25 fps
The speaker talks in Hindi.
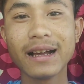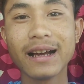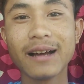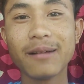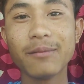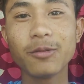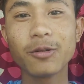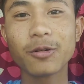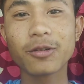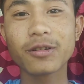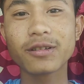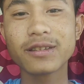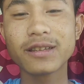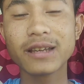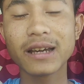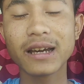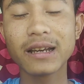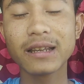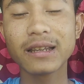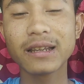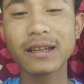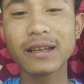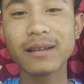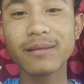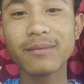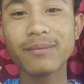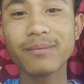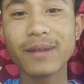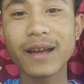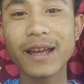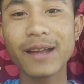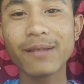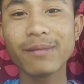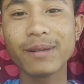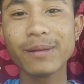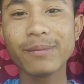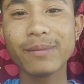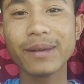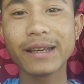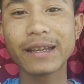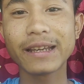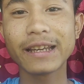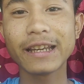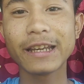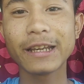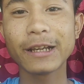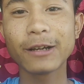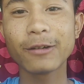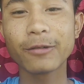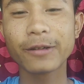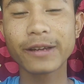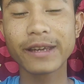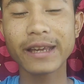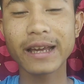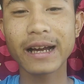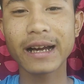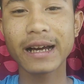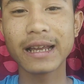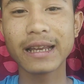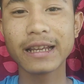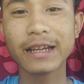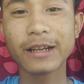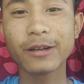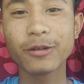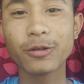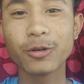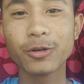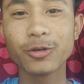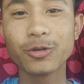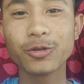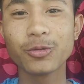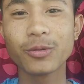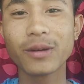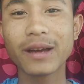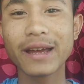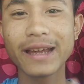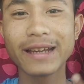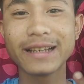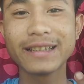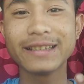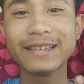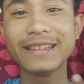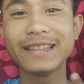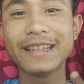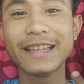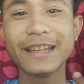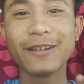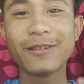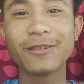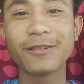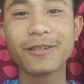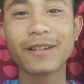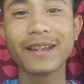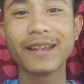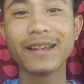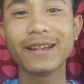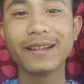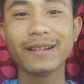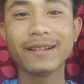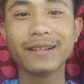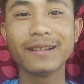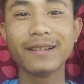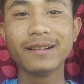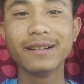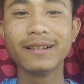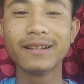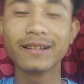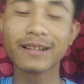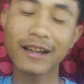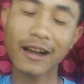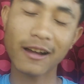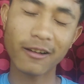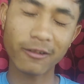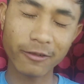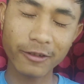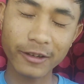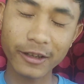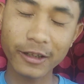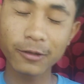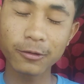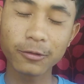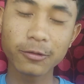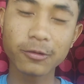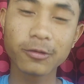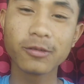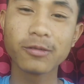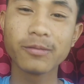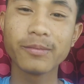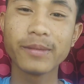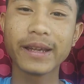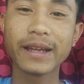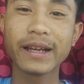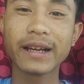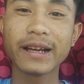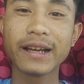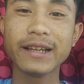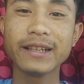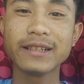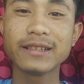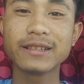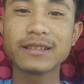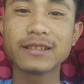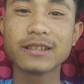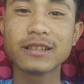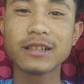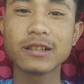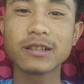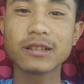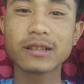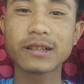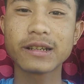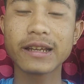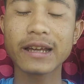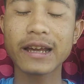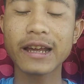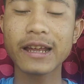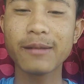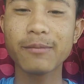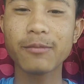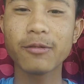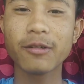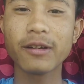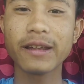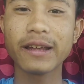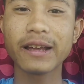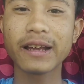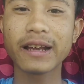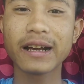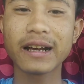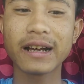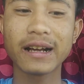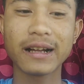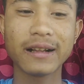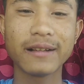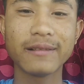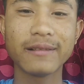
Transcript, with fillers: हम लोग चार जन बाइक में बैठ के देखो क्या हालत हो चुका है एक्सीडेंट होके काफ़ी दुख घूमेगा इस क्या ही बोलेगा